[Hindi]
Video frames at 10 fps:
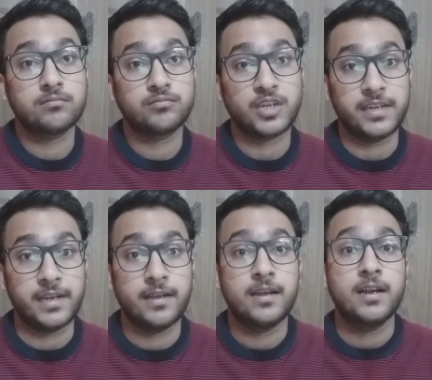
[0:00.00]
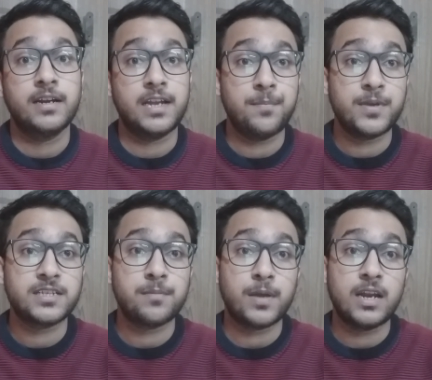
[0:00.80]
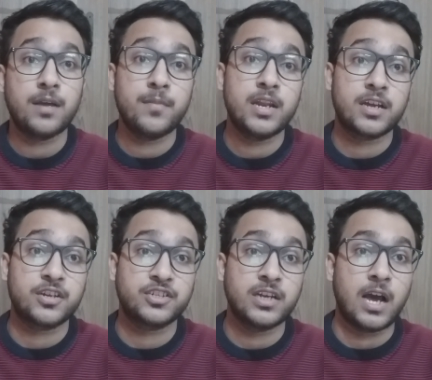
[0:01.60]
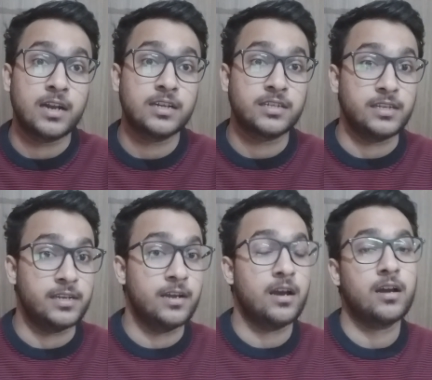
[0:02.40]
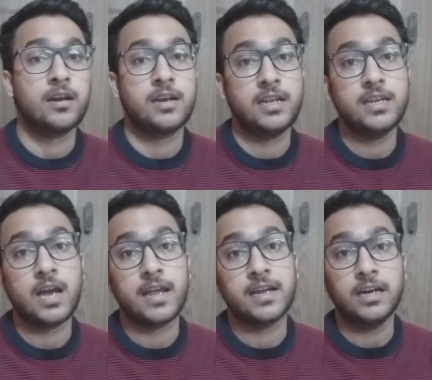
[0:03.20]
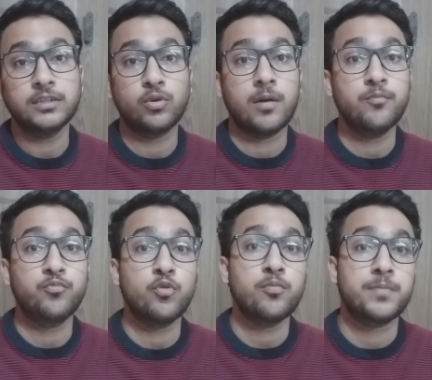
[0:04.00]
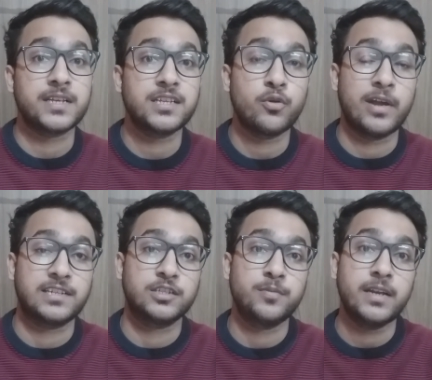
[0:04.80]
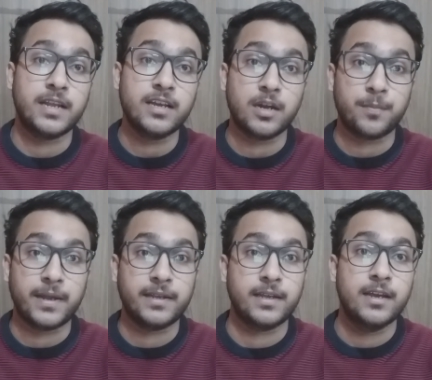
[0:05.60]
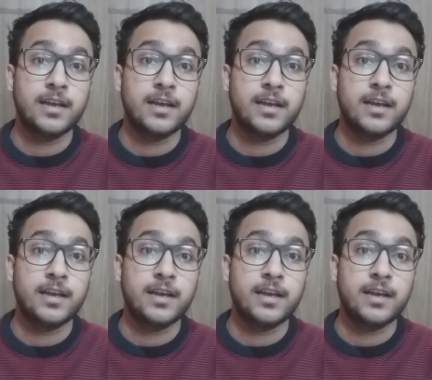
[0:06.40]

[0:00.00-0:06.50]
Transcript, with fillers: चाहिए डीपी से पहले हमें रिकर्जन आना चाहिए अगर नहीं आएगा तो हम वो बेसिक क्वेश्चंस भी नहीं कर पाएंगे